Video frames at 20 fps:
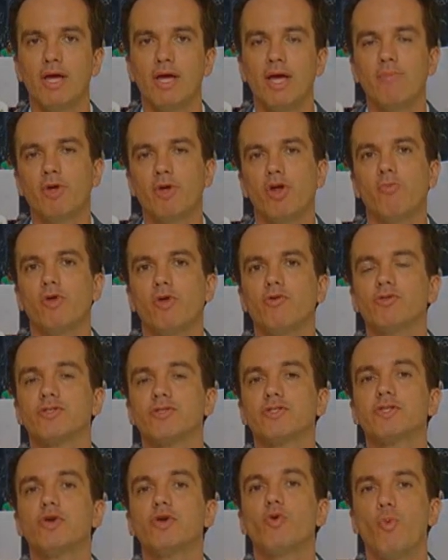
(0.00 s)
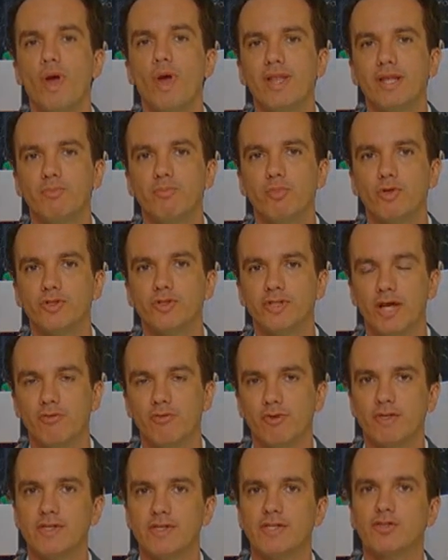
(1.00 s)
em pelo menos
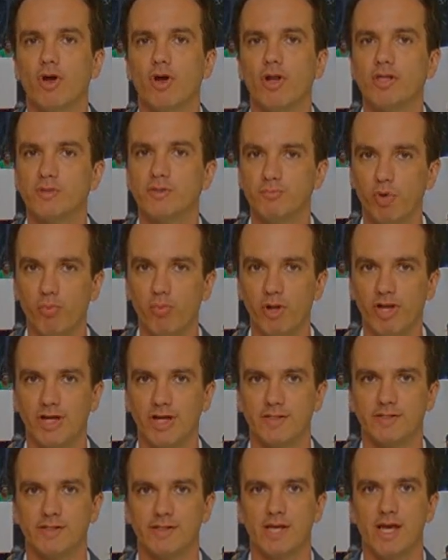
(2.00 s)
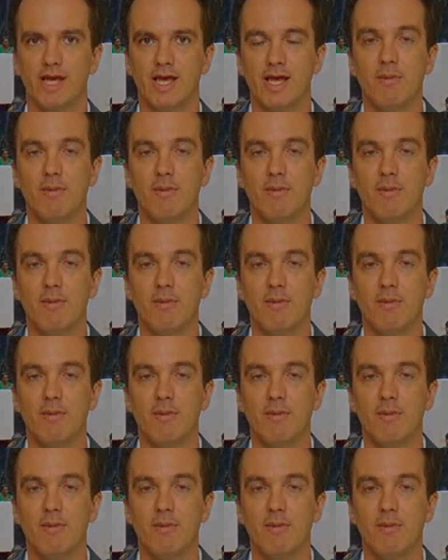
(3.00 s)
50% das escolas públicas,